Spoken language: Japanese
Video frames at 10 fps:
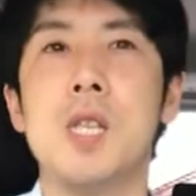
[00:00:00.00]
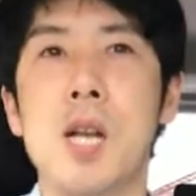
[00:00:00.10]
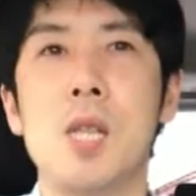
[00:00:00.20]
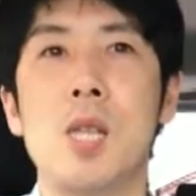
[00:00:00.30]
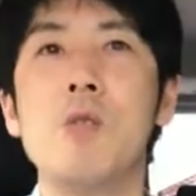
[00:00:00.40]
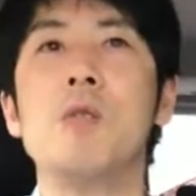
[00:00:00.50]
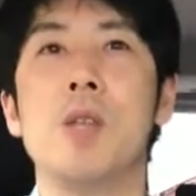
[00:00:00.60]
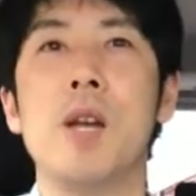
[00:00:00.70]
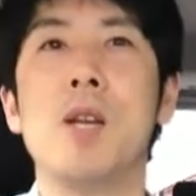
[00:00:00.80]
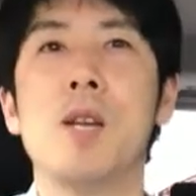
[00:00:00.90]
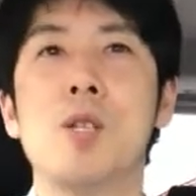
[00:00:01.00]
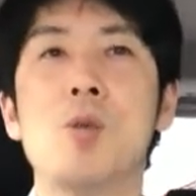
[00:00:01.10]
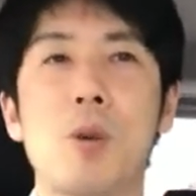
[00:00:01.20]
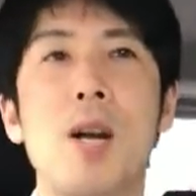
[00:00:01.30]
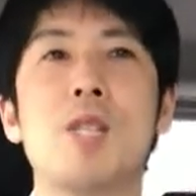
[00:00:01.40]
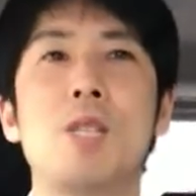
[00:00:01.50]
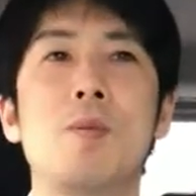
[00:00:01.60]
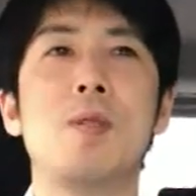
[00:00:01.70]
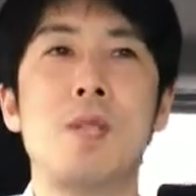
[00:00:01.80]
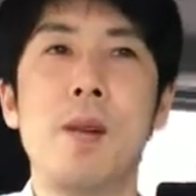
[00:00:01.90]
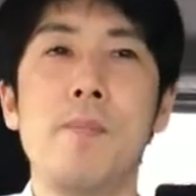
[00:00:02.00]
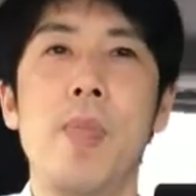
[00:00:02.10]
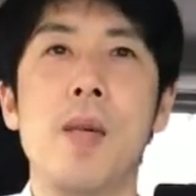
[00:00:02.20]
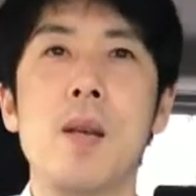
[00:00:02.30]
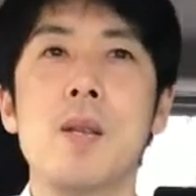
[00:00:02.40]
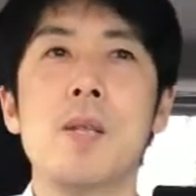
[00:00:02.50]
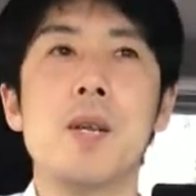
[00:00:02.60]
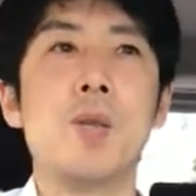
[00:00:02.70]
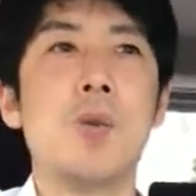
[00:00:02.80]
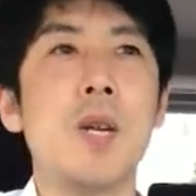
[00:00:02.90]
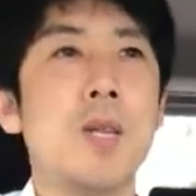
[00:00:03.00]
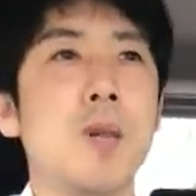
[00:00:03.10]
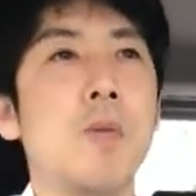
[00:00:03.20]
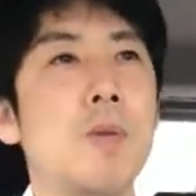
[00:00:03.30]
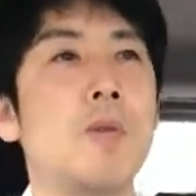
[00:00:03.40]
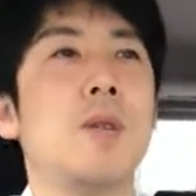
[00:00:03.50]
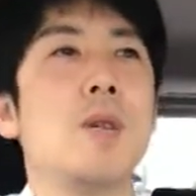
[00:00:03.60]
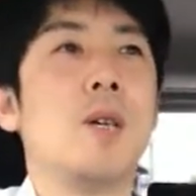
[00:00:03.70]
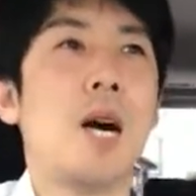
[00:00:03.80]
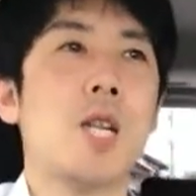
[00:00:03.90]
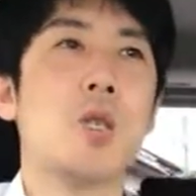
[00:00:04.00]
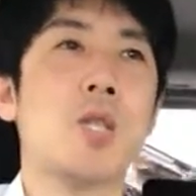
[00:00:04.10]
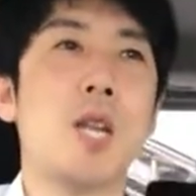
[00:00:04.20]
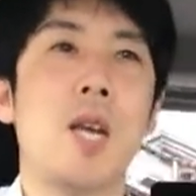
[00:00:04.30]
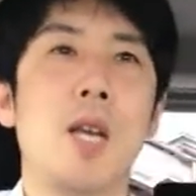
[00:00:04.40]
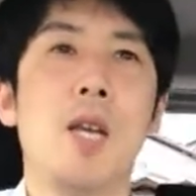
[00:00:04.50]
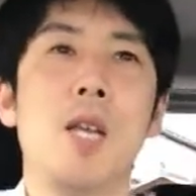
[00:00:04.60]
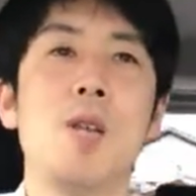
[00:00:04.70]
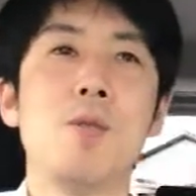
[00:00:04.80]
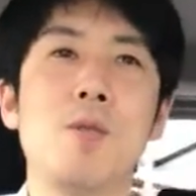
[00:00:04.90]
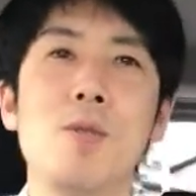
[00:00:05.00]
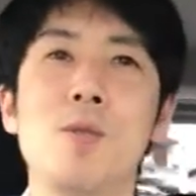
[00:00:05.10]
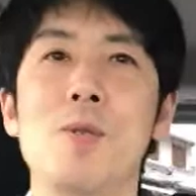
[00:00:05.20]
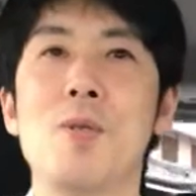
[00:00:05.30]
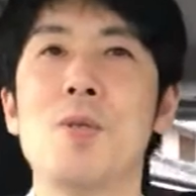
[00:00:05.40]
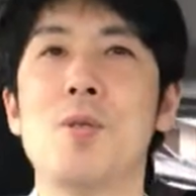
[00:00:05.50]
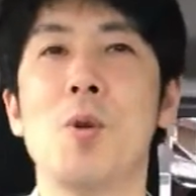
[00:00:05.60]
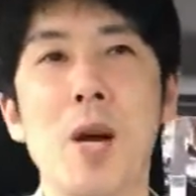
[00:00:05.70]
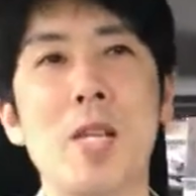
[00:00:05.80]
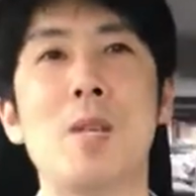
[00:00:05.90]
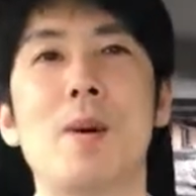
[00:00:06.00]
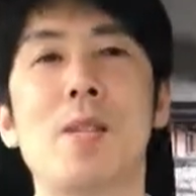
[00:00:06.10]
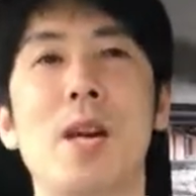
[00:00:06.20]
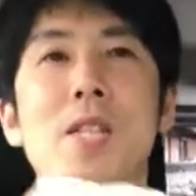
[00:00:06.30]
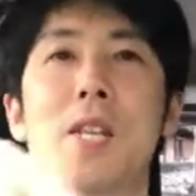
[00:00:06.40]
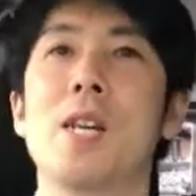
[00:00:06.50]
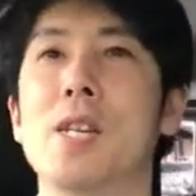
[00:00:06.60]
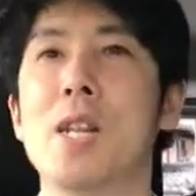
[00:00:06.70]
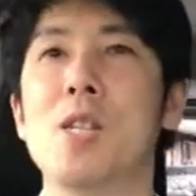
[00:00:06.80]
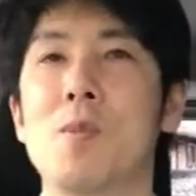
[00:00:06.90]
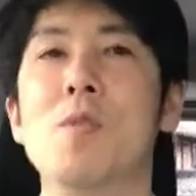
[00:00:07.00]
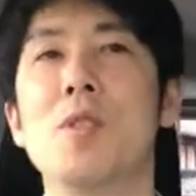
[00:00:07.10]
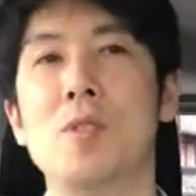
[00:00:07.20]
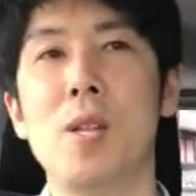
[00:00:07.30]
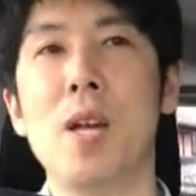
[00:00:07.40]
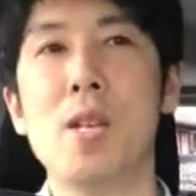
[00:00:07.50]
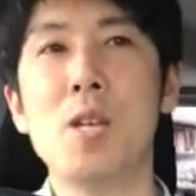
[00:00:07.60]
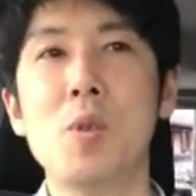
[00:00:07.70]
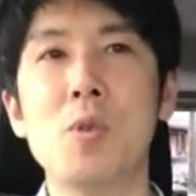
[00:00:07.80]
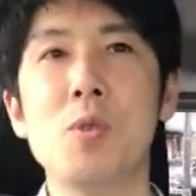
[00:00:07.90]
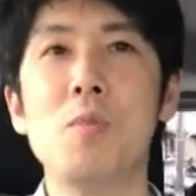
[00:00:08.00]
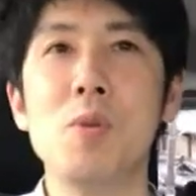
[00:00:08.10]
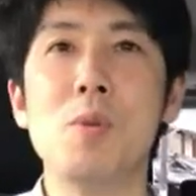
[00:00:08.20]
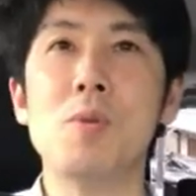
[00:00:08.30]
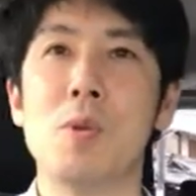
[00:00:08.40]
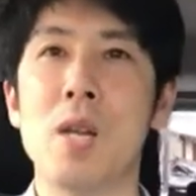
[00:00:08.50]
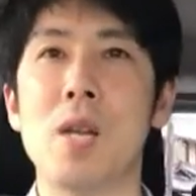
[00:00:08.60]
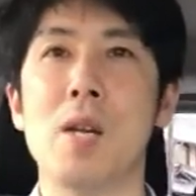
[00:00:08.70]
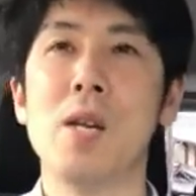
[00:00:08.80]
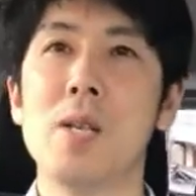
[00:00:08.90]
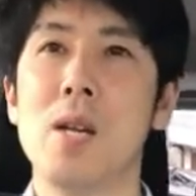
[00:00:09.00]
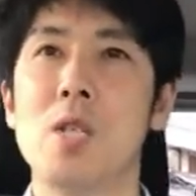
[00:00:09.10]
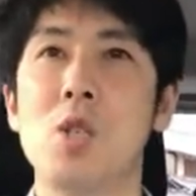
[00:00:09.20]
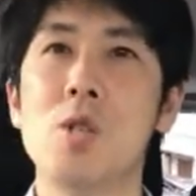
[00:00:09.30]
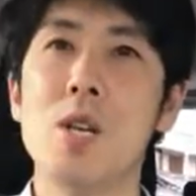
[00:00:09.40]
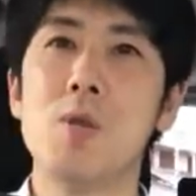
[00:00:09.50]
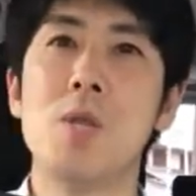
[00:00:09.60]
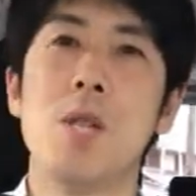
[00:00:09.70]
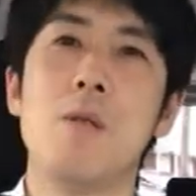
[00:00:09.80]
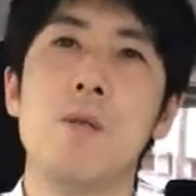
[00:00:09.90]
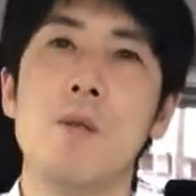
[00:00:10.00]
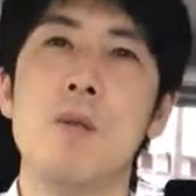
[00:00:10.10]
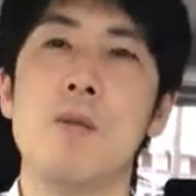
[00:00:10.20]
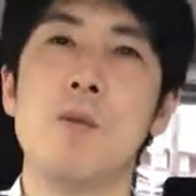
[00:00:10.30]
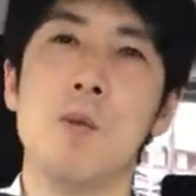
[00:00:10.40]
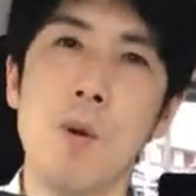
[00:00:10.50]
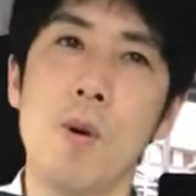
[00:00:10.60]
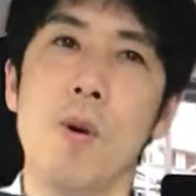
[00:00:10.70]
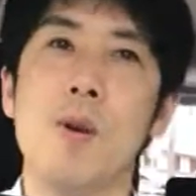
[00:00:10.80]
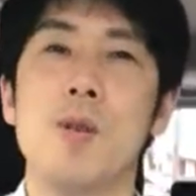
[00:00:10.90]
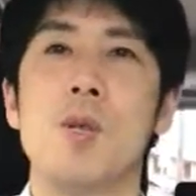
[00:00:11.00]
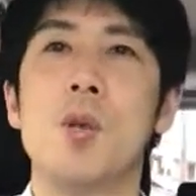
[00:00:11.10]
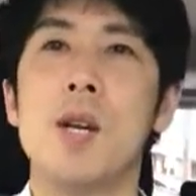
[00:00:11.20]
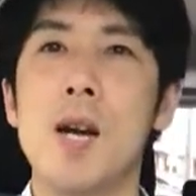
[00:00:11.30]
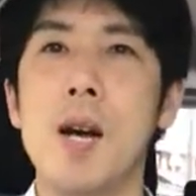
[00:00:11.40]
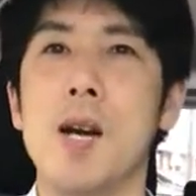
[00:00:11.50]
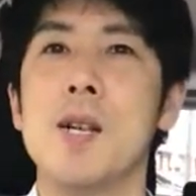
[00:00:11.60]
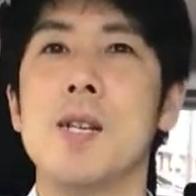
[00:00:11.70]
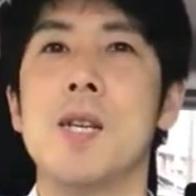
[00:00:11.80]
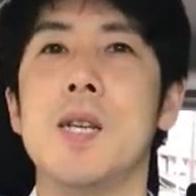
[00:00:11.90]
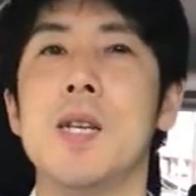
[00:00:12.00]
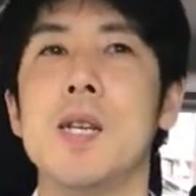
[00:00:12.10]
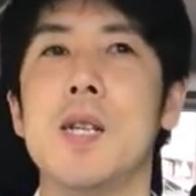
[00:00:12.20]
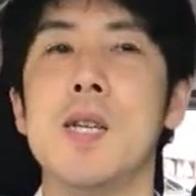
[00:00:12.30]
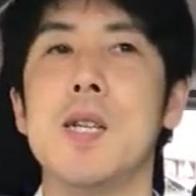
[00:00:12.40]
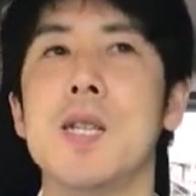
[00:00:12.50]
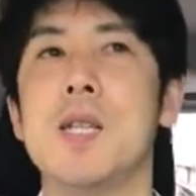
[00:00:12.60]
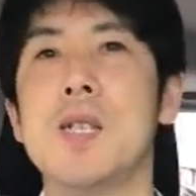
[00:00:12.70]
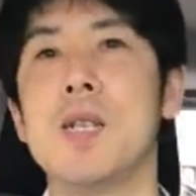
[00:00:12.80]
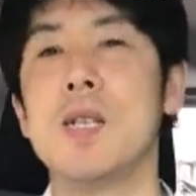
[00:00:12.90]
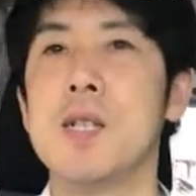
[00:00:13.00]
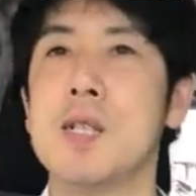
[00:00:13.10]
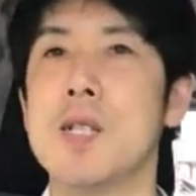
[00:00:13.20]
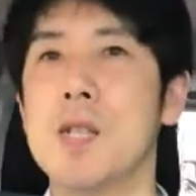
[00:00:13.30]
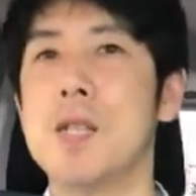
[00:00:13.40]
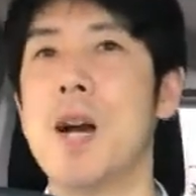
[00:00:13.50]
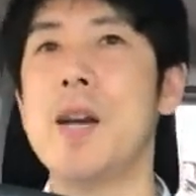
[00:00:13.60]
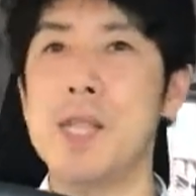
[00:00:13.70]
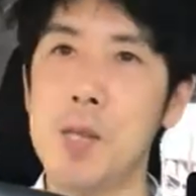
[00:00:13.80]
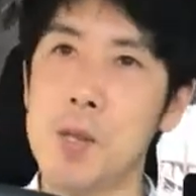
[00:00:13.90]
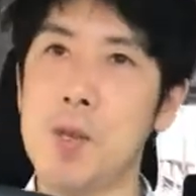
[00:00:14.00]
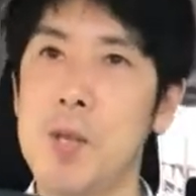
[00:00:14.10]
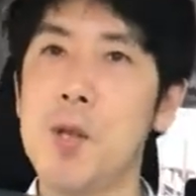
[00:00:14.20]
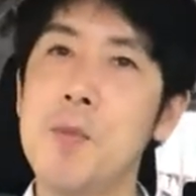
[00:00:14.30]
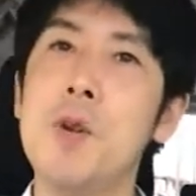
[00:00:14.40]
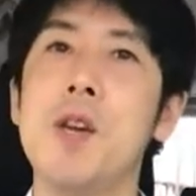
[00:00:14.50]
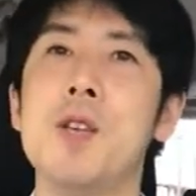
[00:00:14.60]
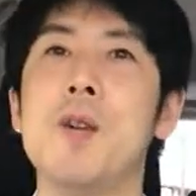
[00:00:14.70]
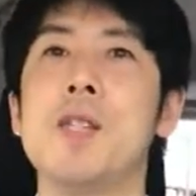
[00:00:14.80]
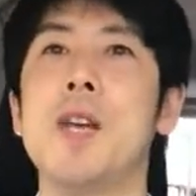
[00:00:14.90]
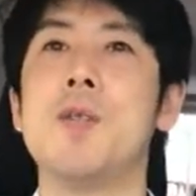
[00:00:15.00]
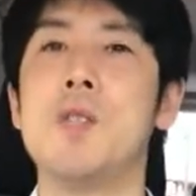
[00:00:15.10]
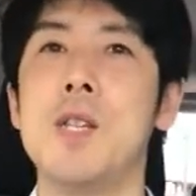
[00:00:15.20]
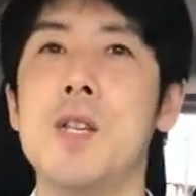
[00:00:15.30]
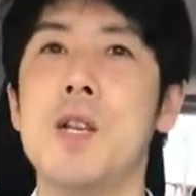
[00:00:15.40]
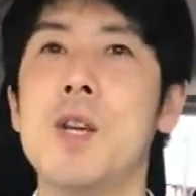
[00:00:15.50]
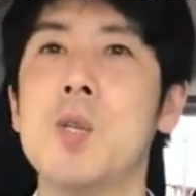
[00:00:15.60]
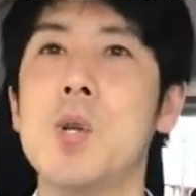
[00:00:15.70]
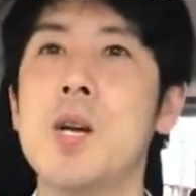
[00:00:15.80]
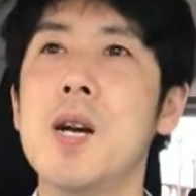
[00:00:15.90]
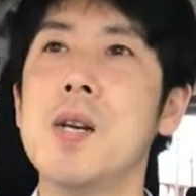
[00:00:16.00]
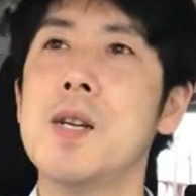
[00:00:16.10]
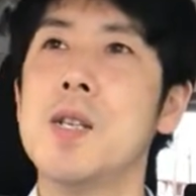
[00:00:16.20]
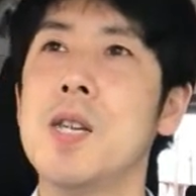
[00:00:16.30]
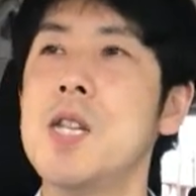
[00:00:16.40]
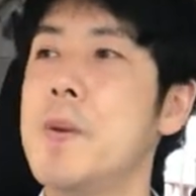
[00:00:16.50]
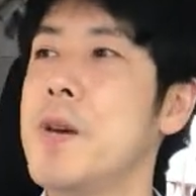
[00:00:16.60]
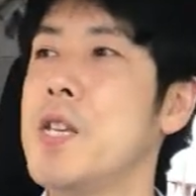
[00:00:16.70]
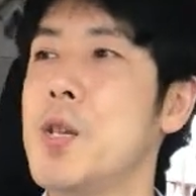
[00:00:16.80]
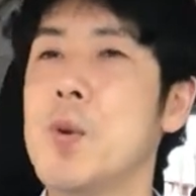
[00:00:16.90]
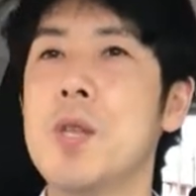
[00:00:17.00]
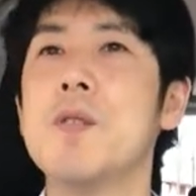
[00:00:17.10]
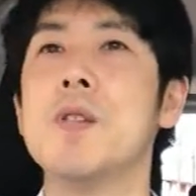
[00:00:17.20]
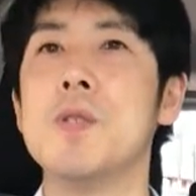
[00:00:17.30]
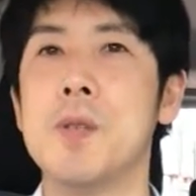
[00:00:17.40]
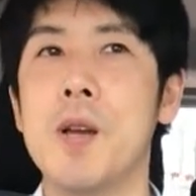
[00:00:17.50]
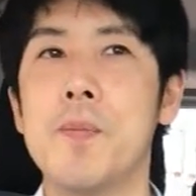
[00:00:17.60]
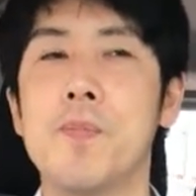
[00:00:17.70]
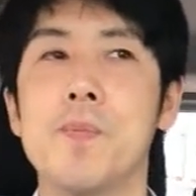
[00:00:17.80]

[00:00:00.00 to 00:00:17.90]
いなっていうのをねちょっと感じるんですねだからそれを外していくのが一番大事じゃないかなって思うんですよね結局その物事に、え執着してるとそれが、えー、相手の人にも影響を与えるしそれが引いては生き量になるんですよね